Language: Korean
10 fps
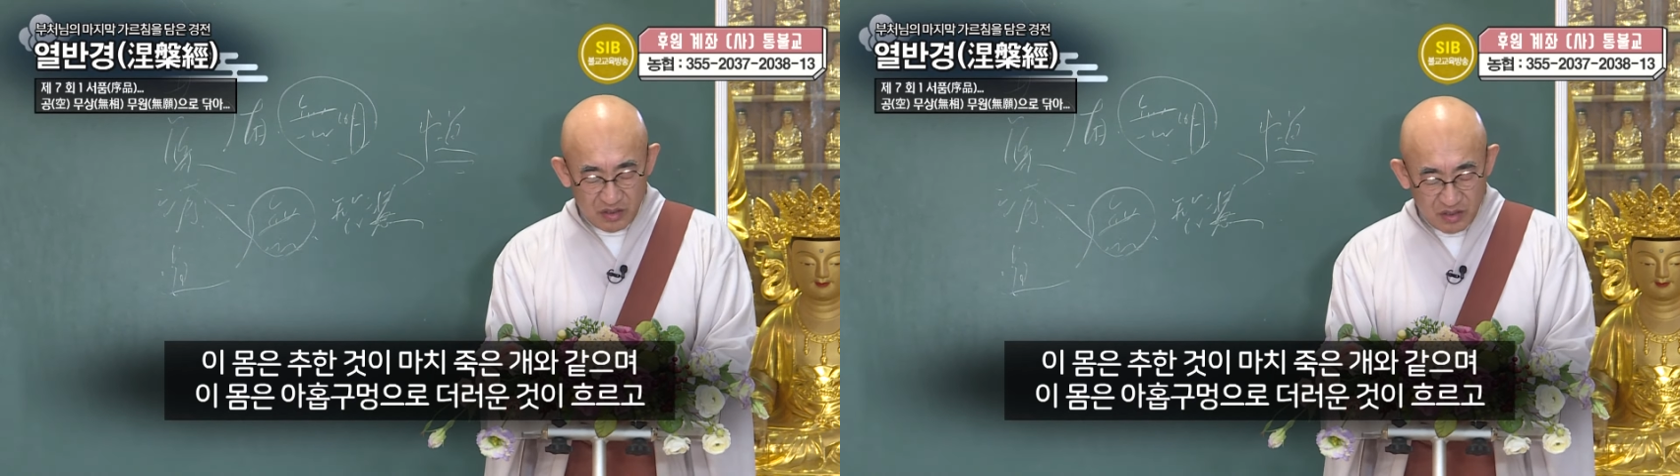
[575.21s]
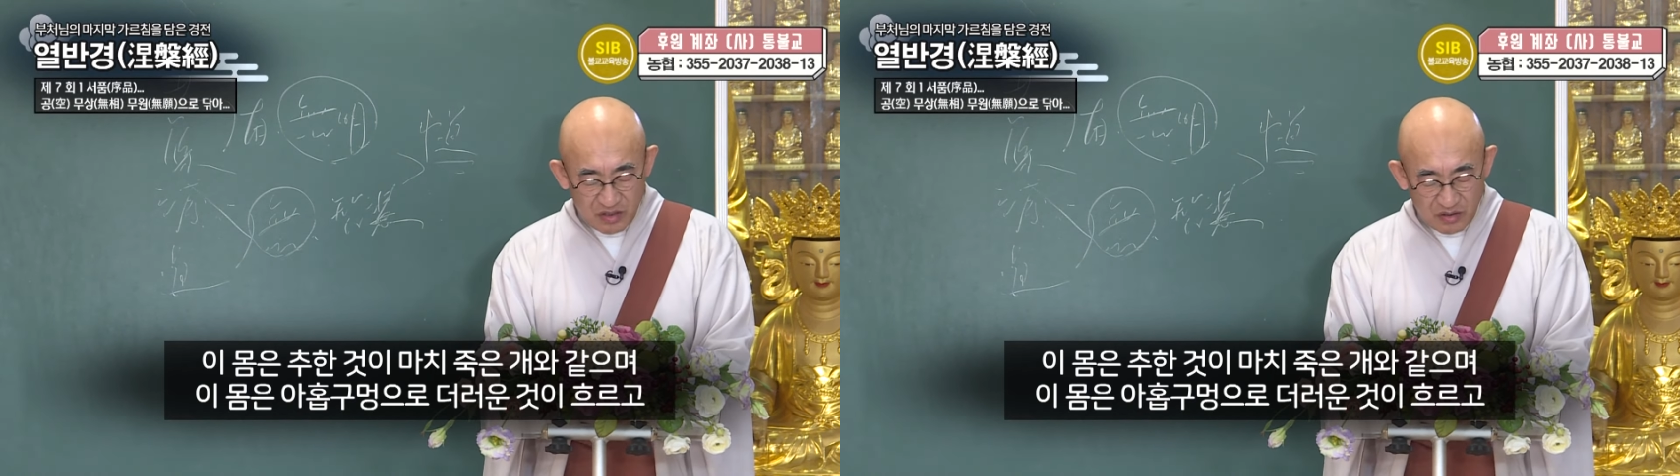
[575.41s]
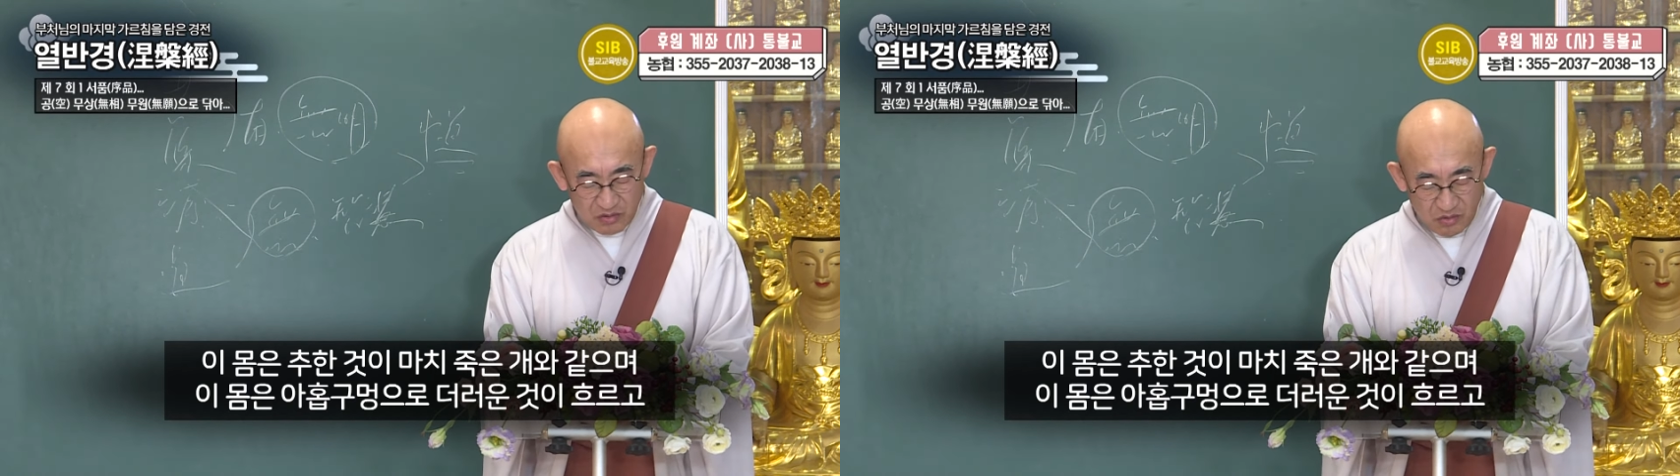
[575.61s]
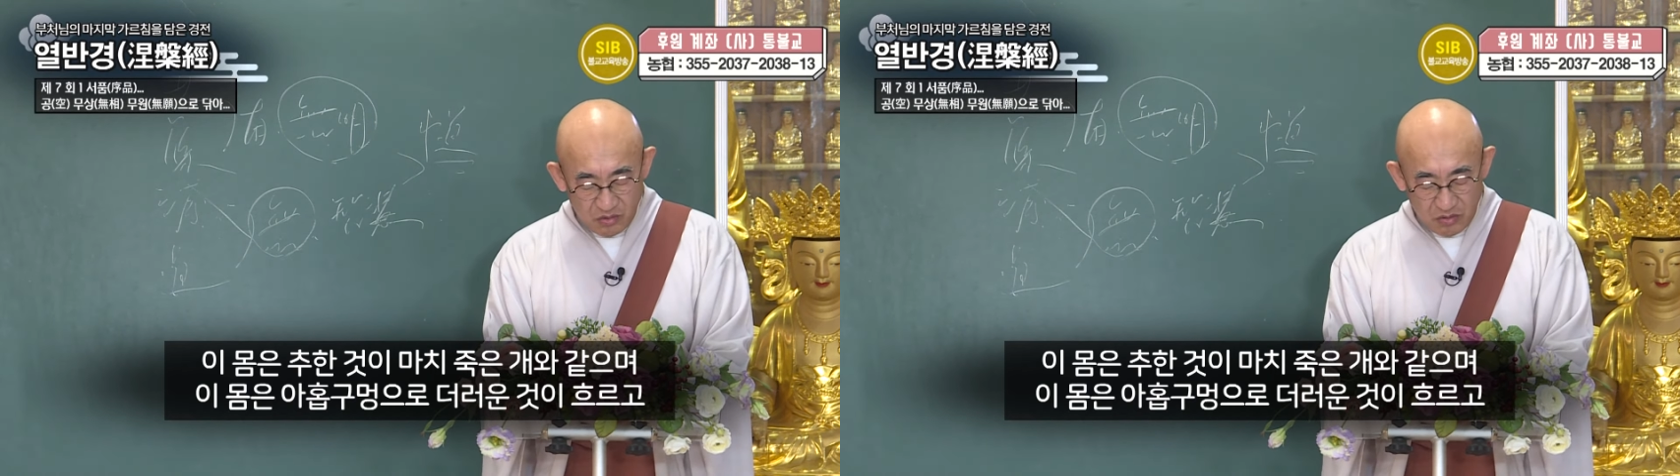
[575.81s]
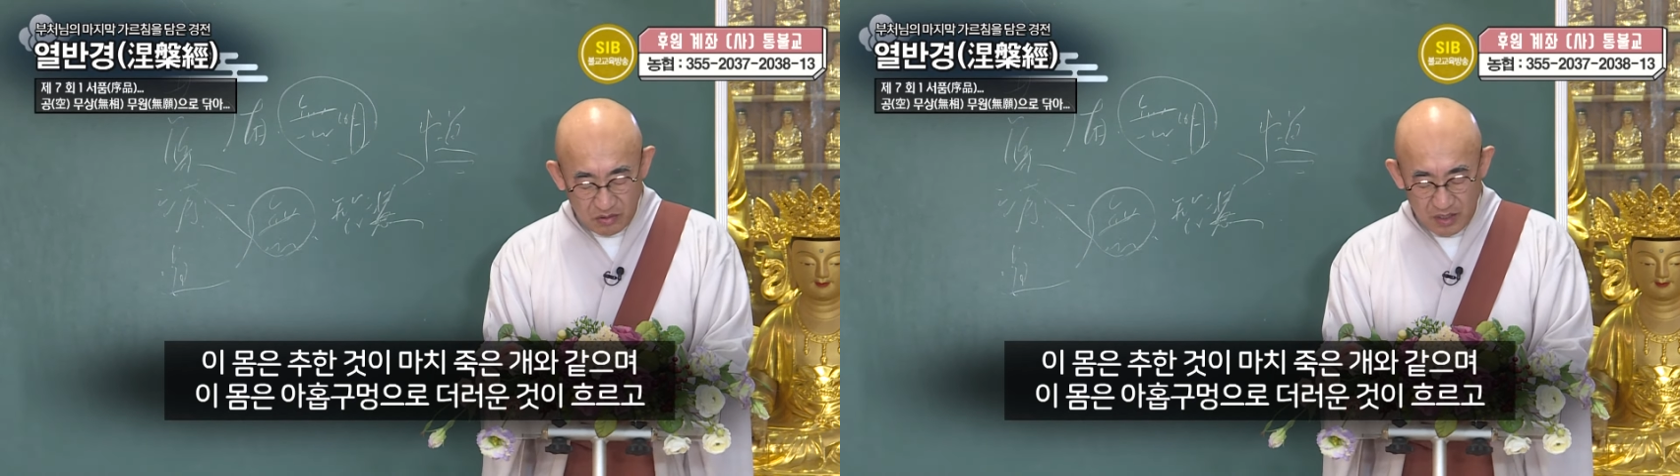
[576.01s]

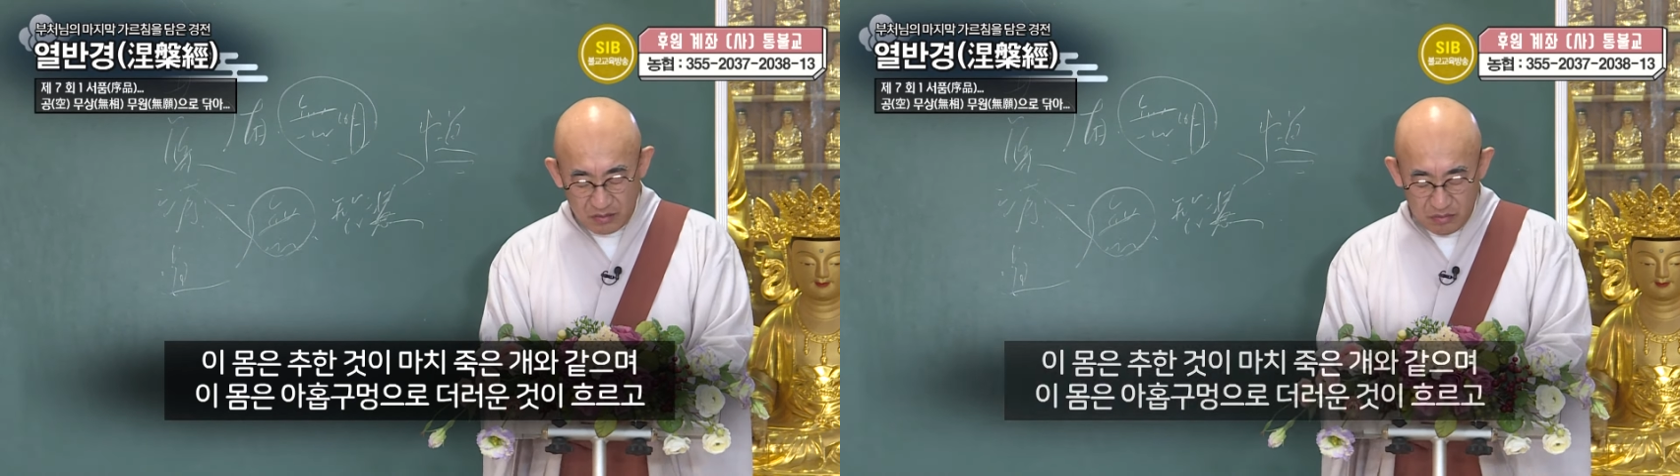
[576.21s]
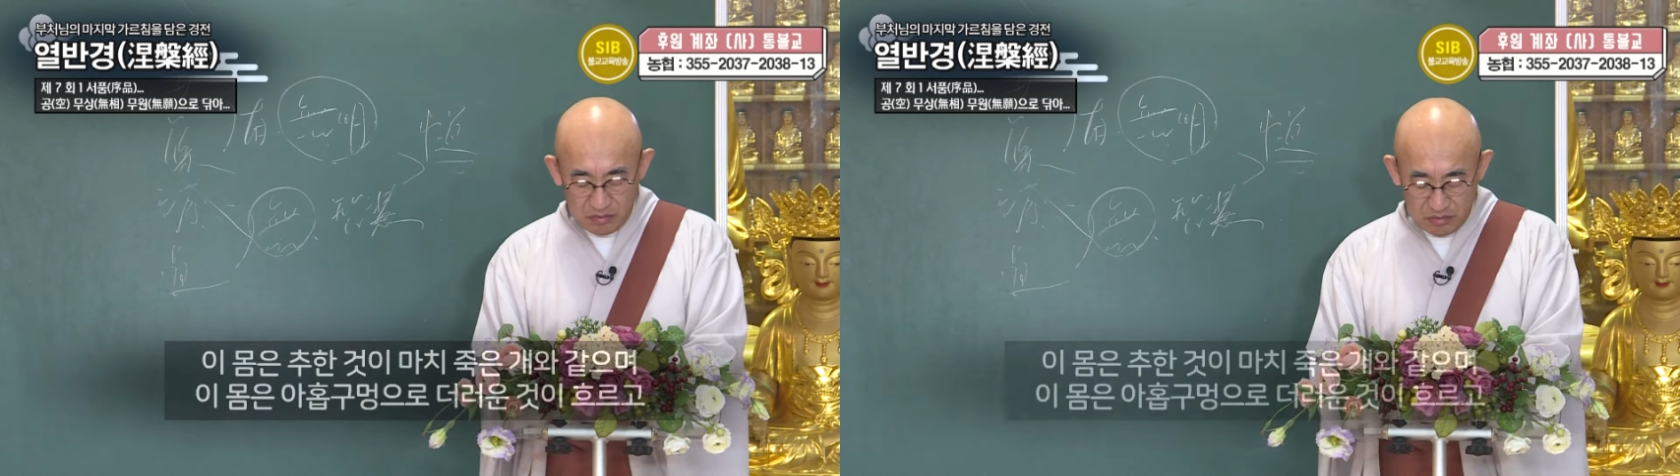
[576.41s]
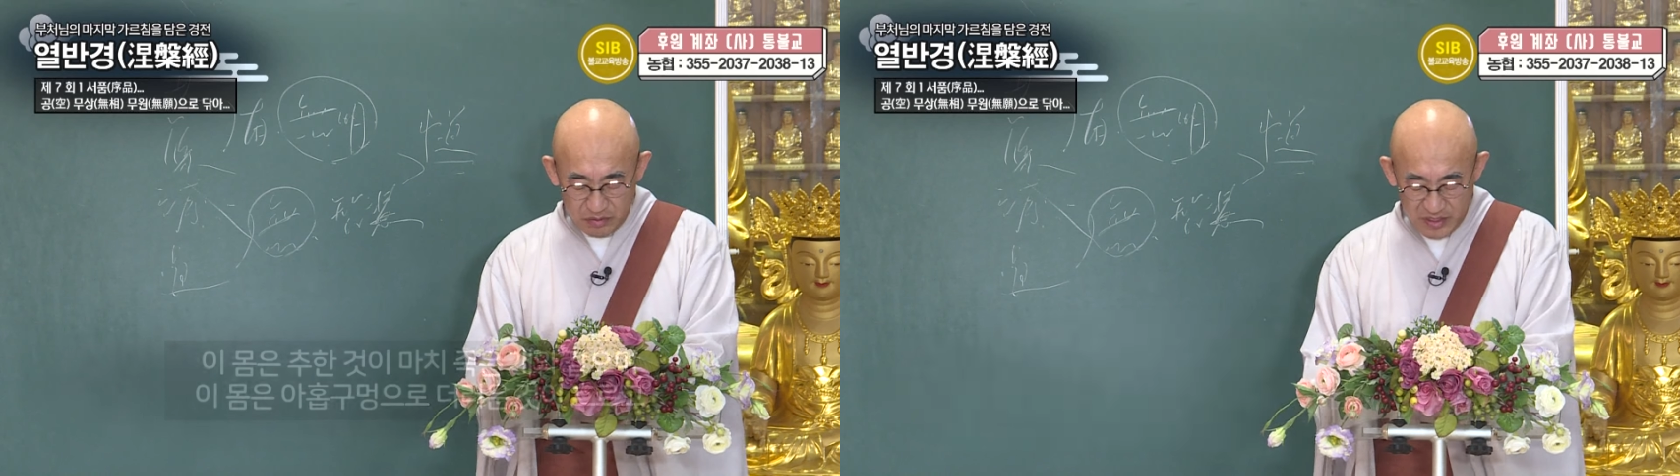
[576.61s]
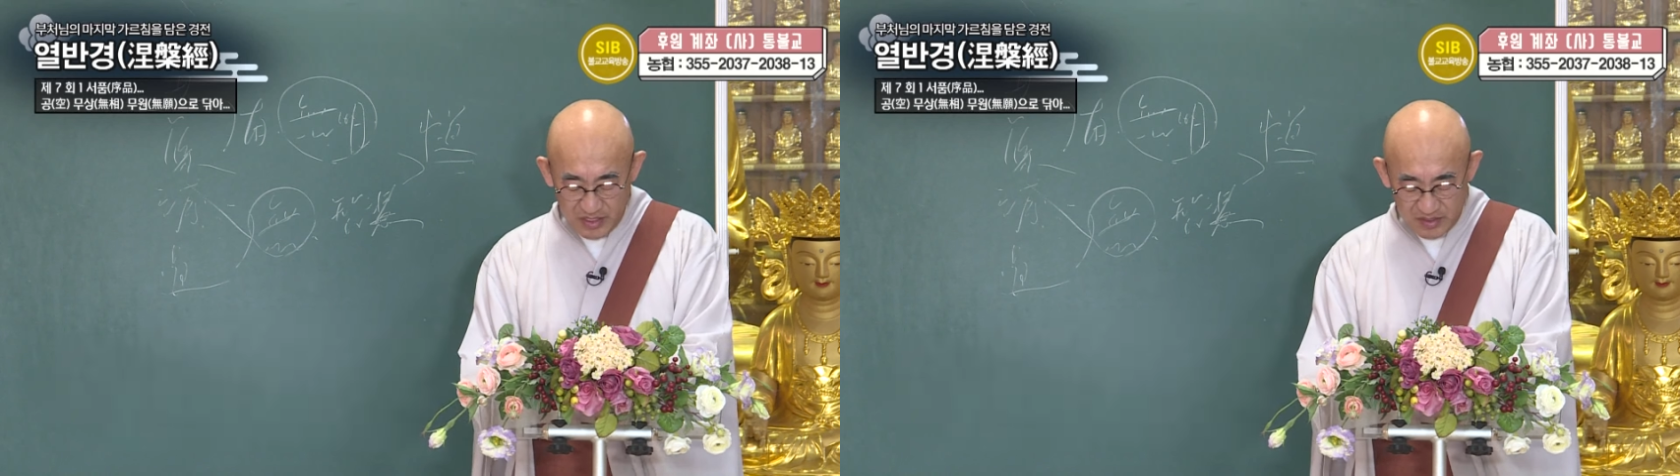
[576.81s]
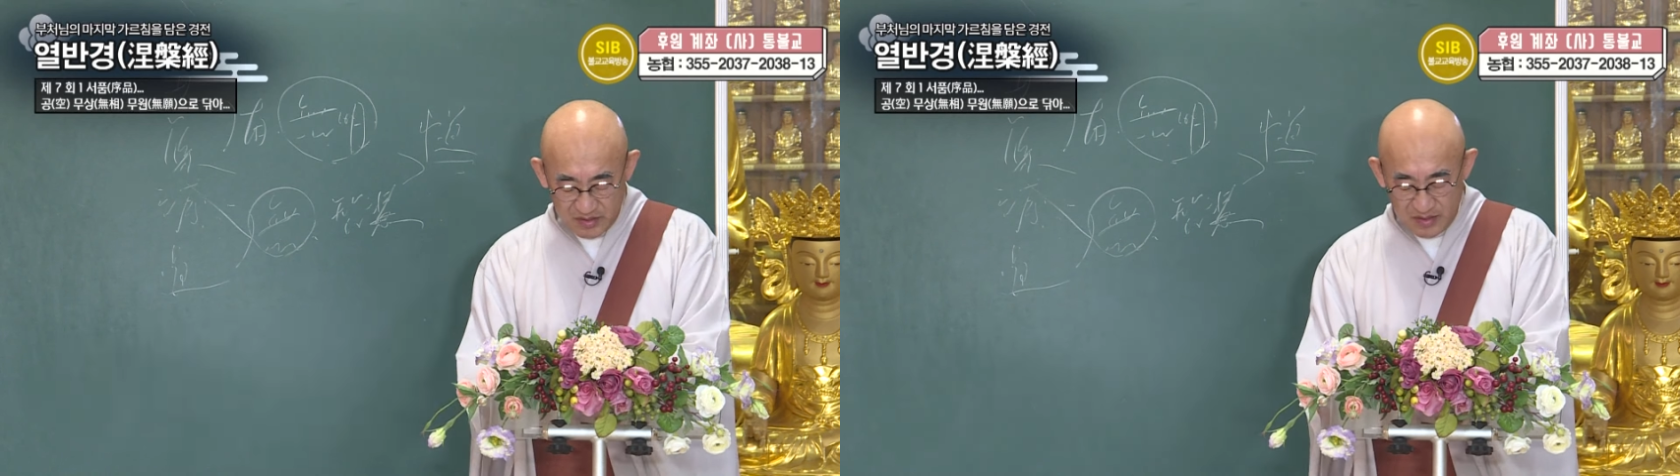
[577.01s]
흐르고라고
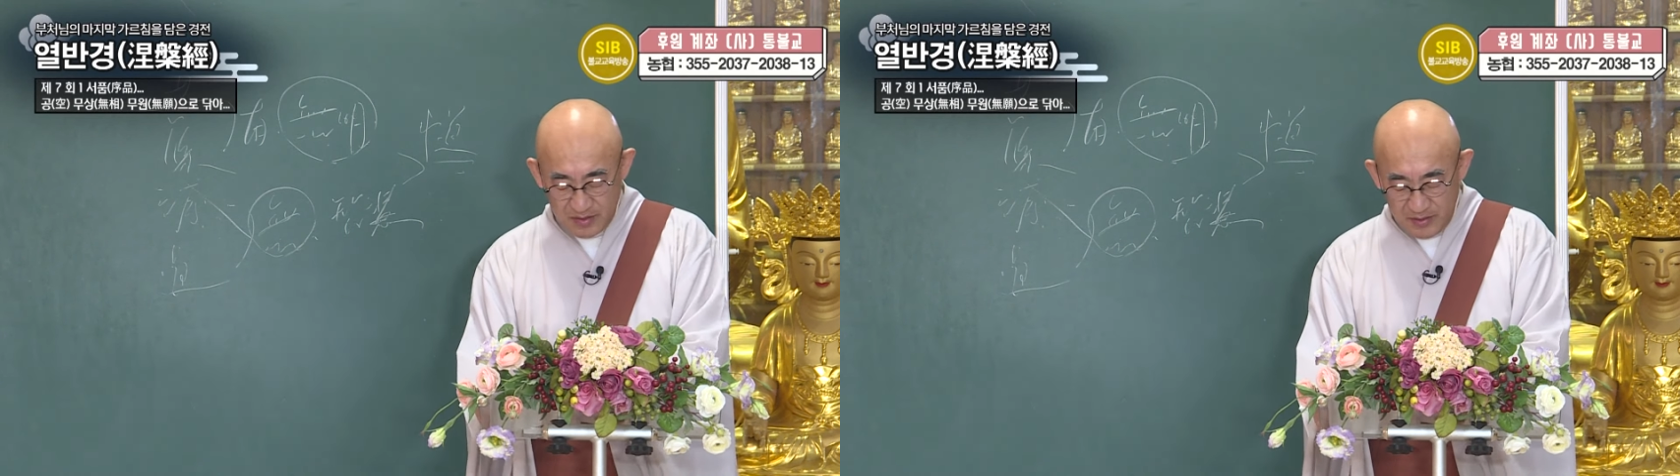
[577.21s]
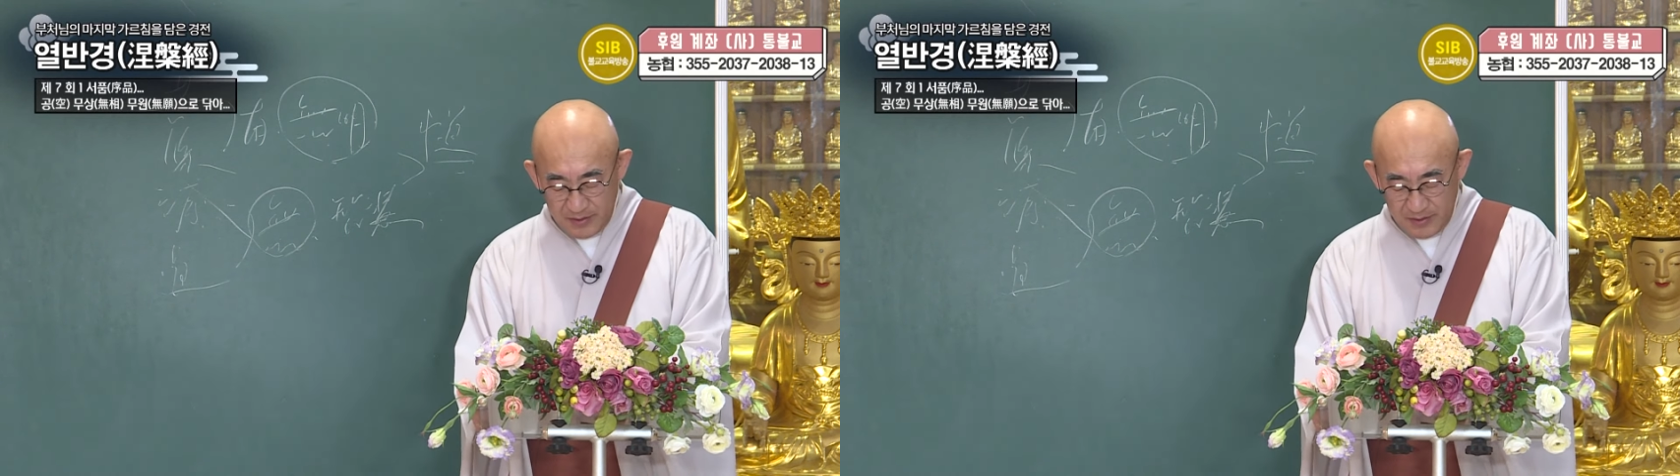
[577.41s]
했어요.